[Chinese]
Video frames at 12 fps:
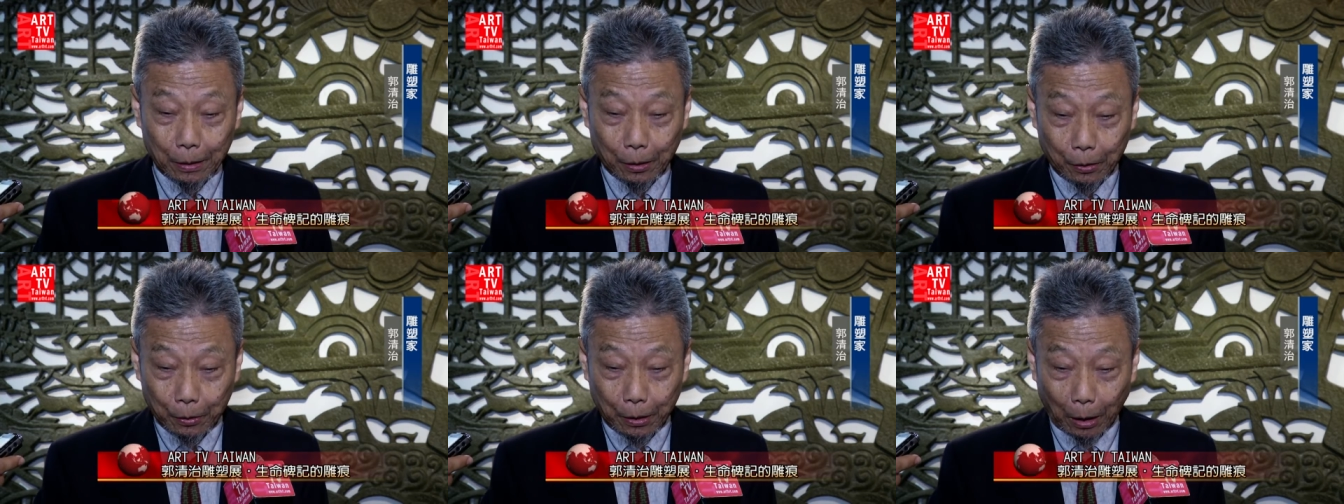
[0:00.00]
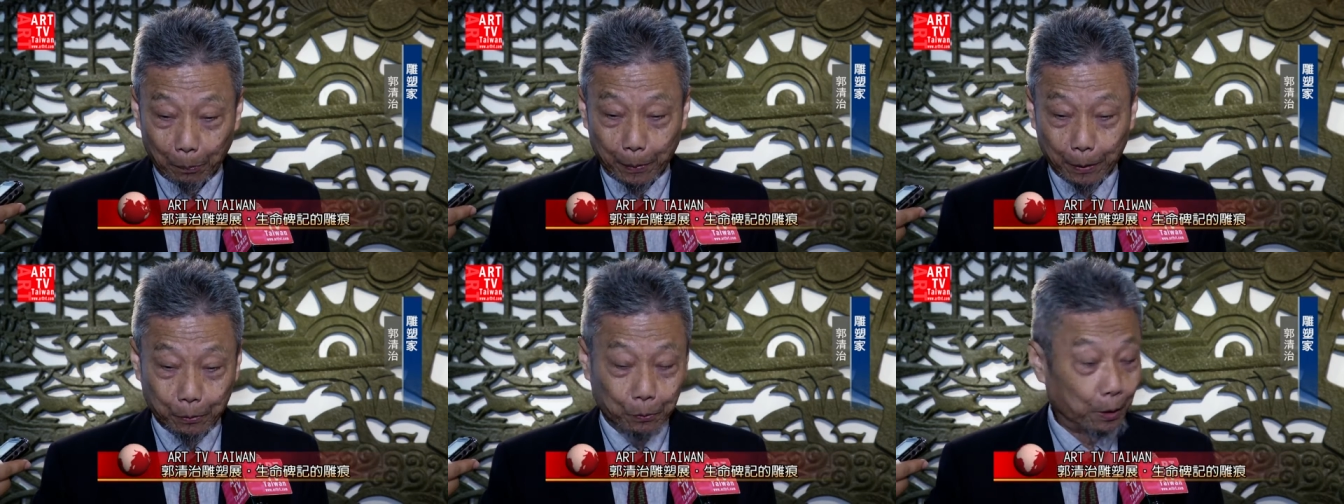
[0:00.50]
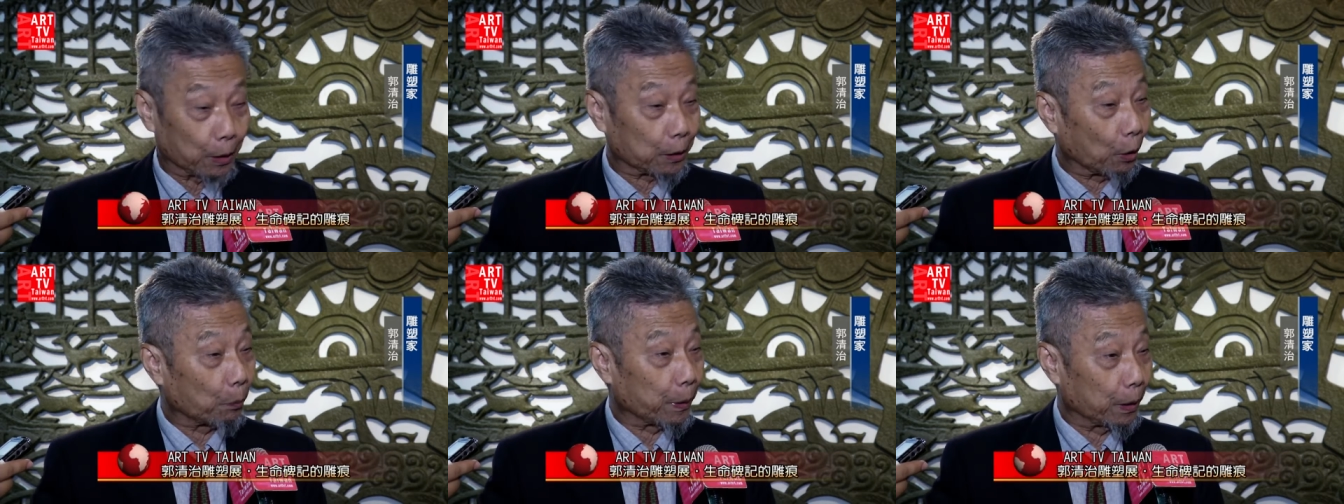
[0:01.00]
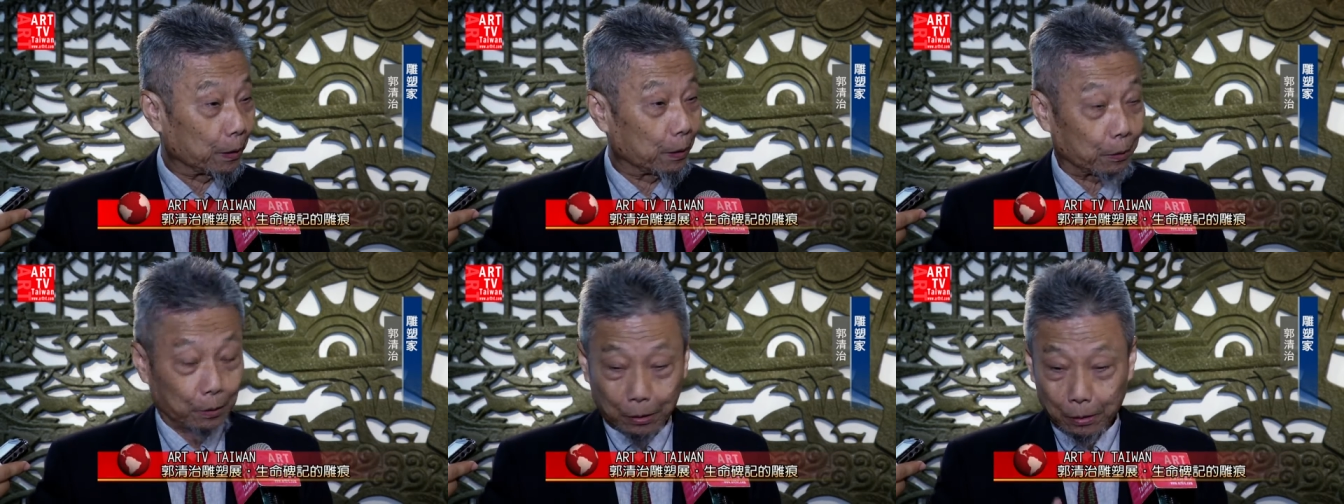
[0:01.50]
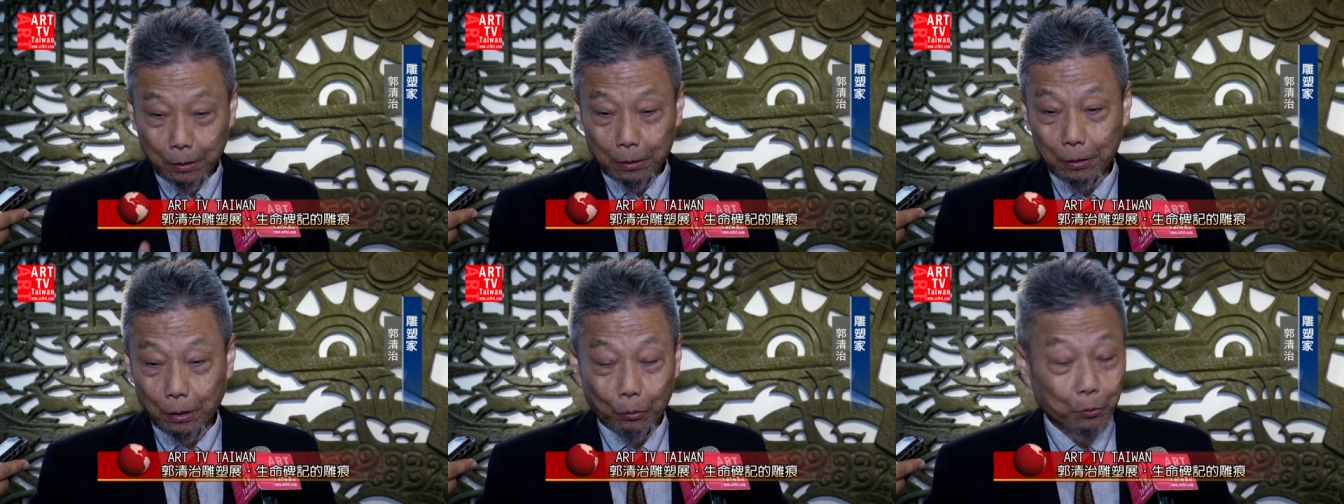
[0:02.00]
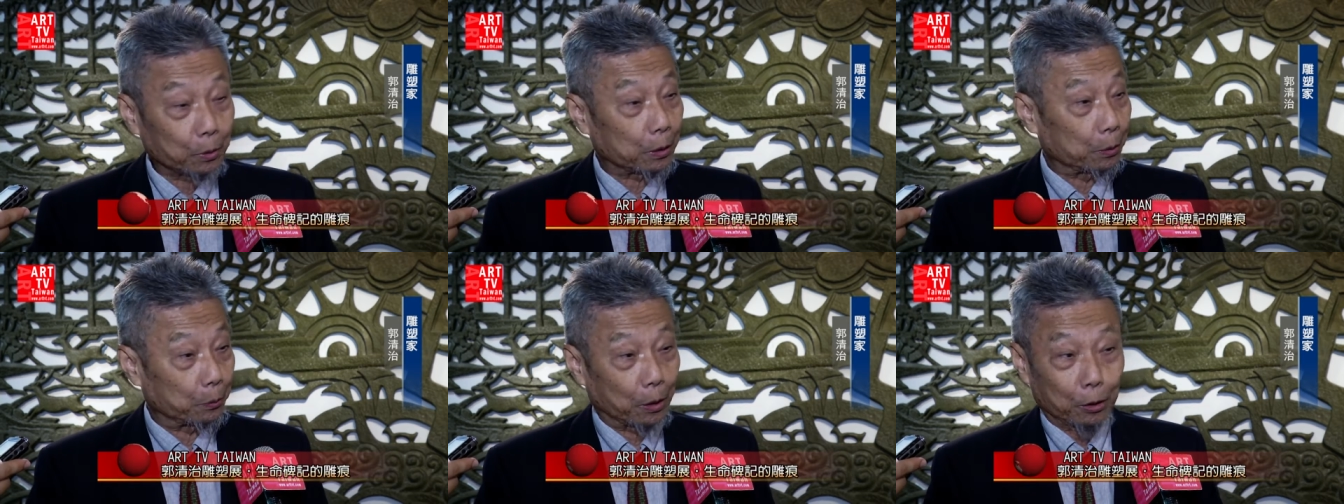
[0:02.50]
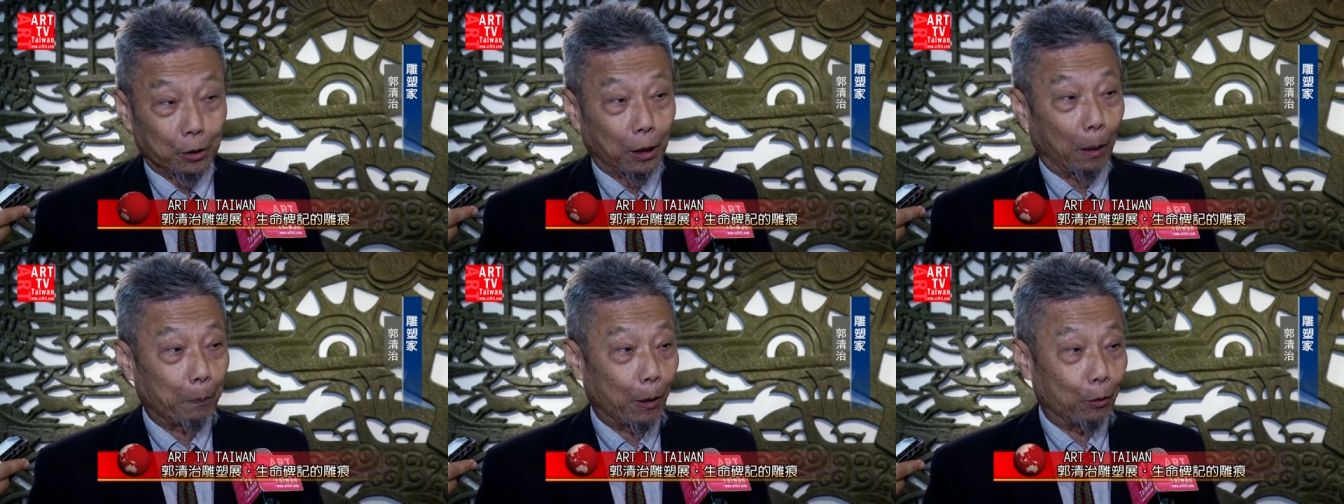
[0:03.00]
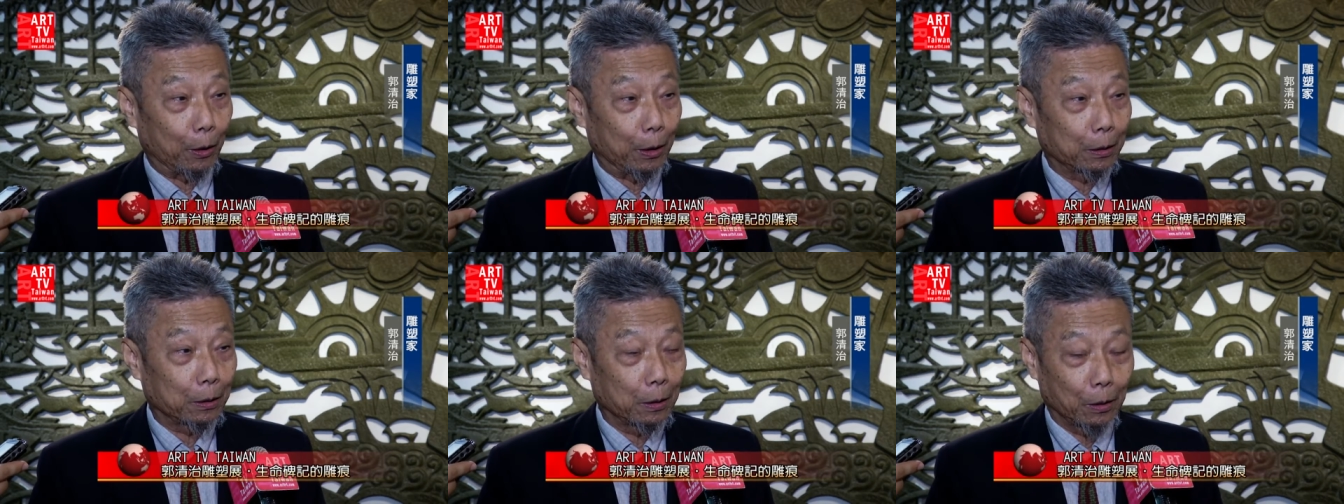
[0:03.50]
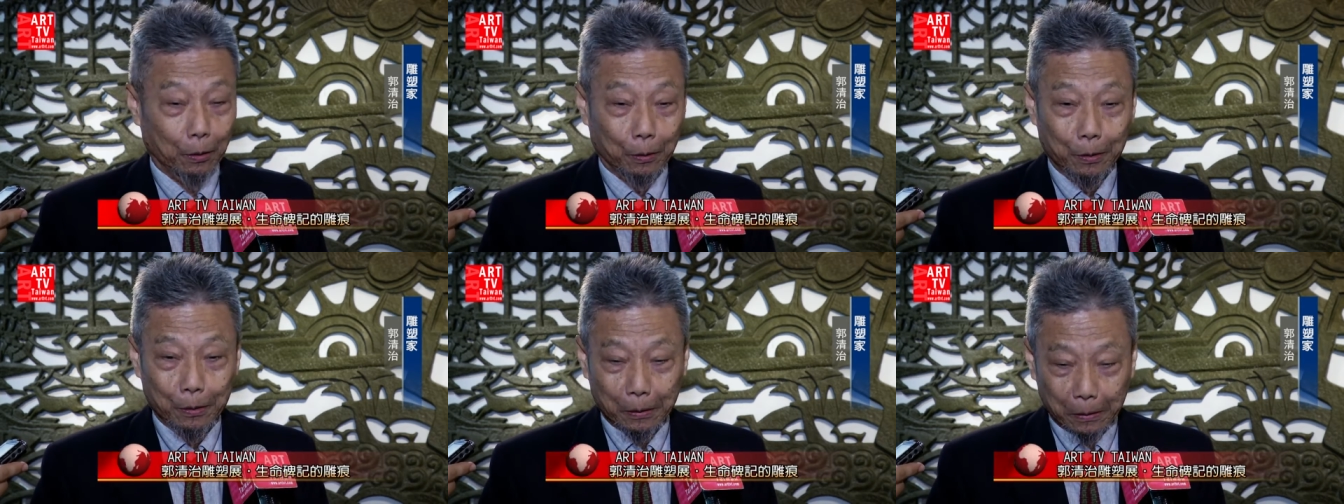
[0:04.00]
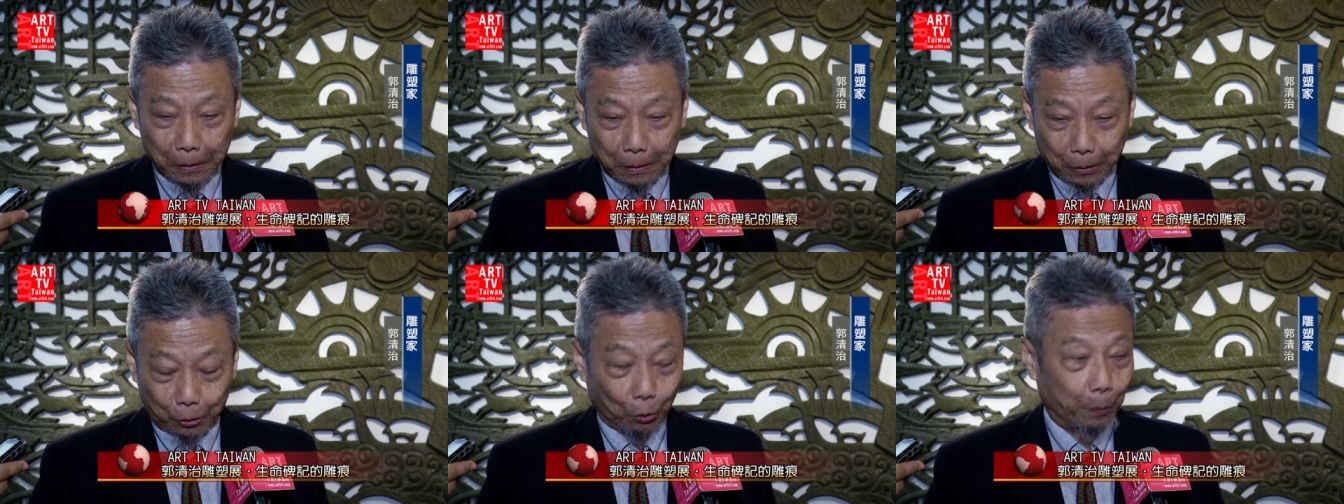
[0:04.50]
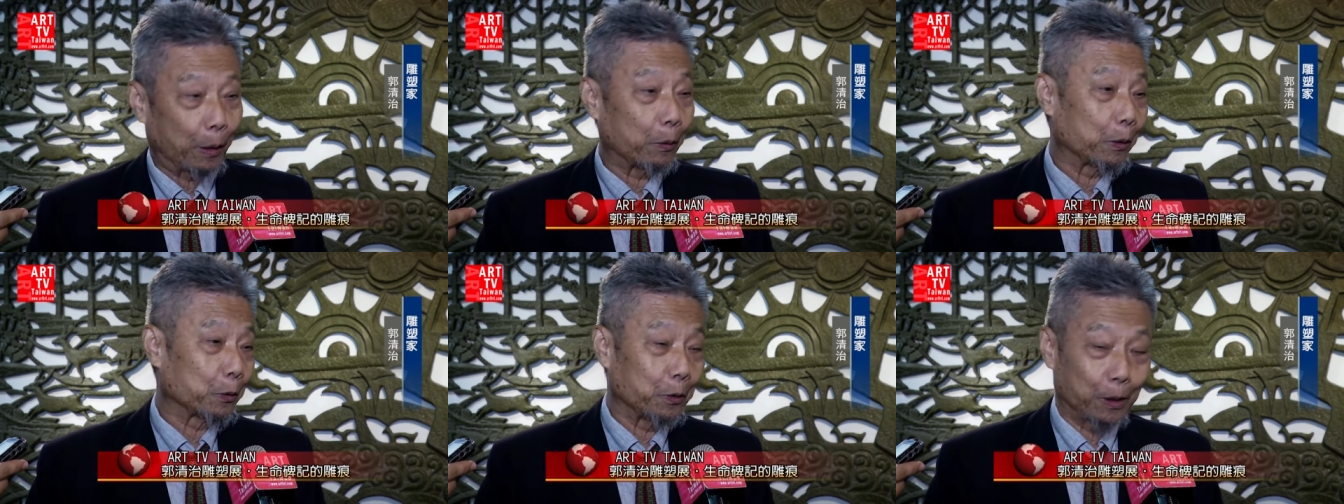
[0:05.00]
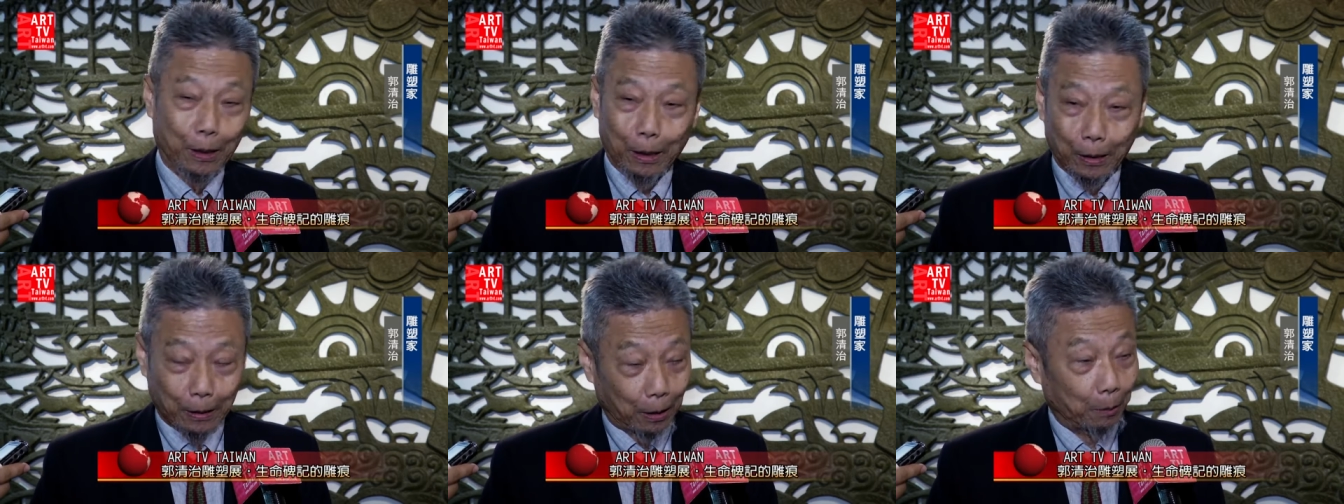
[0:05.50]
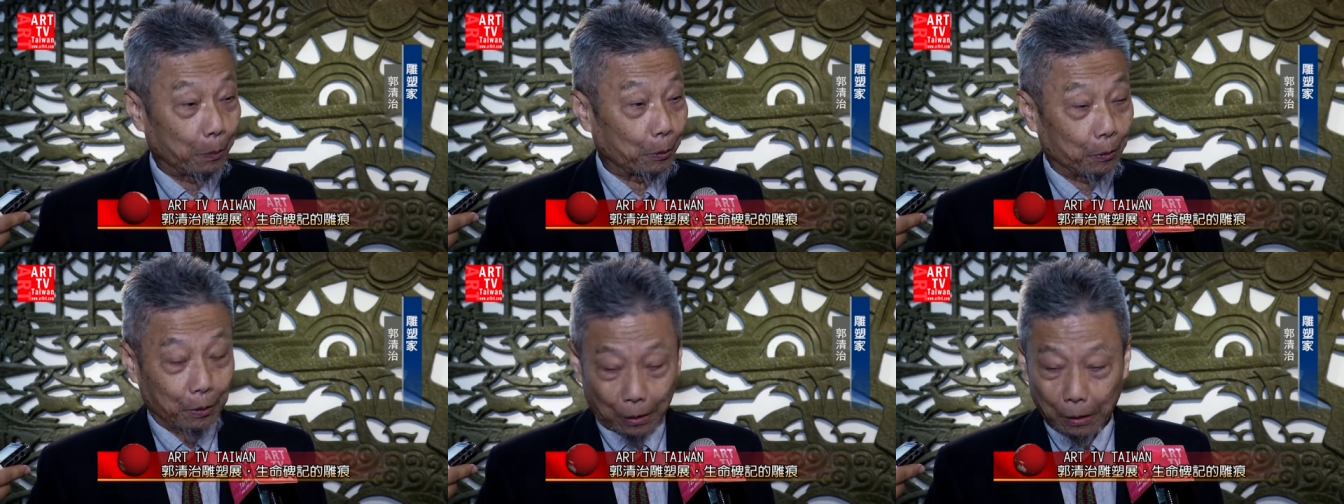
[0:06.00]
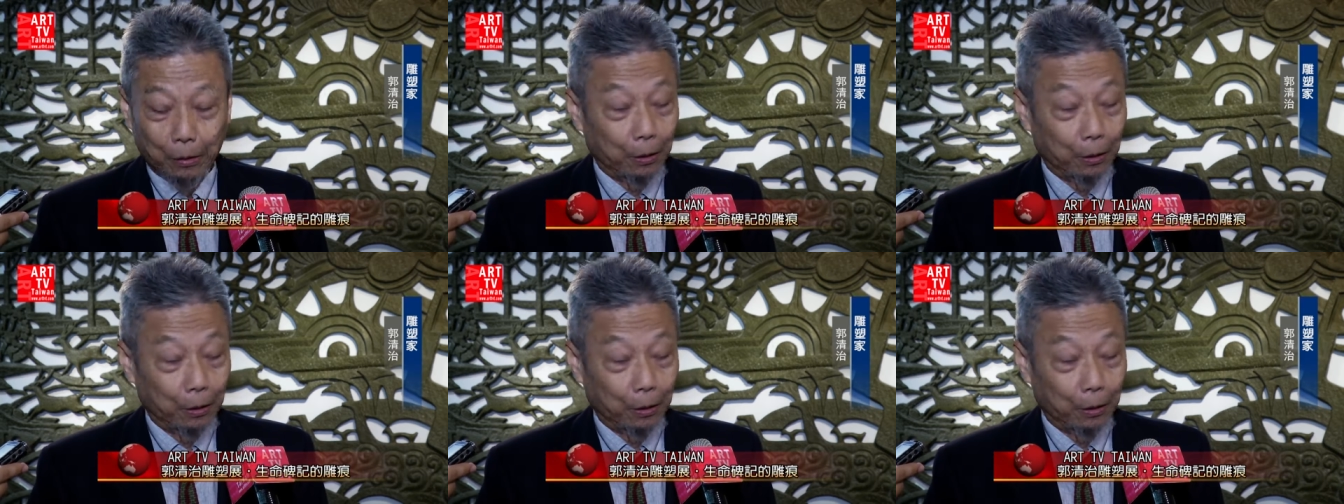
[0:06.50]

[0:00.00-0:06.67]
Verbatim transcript: 一个大篇幅的照片哦，朝日新闻那是大报哎哦，900万份的那个大报那